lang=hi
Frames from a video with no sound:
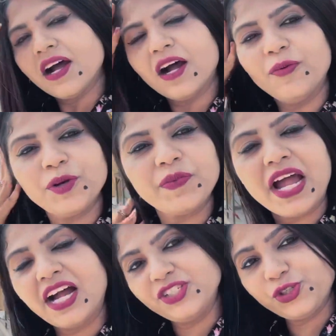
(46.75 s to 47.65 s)
अभी मैं
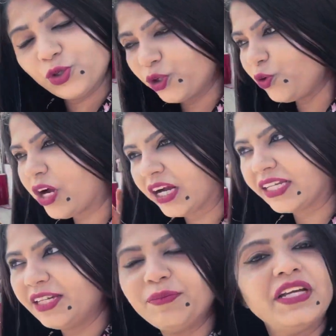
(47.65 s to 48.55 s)
आ चुकी हूँ
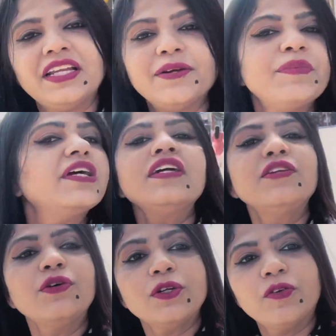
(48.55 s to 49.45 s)
राखी मेले में
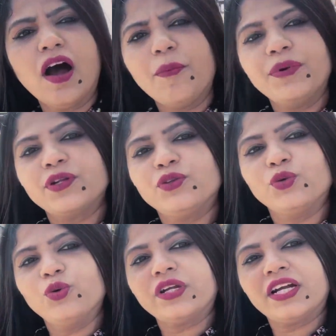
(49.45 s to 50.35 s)
वहाँ पर
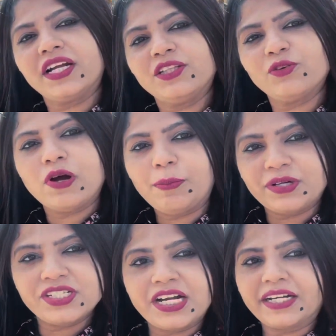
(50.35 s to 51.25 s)
दूर है तो वहाँ
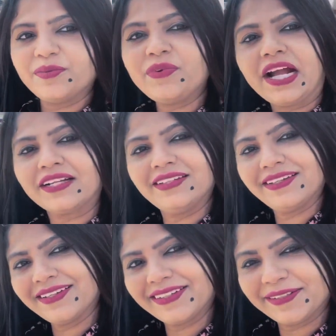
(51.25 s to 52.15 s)
पर जाकर हम राखी
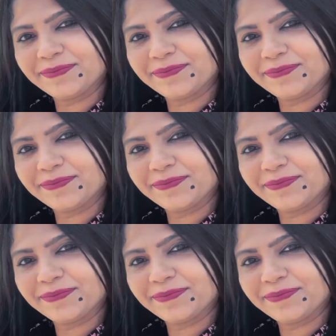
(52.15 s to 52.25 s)
देखेंगे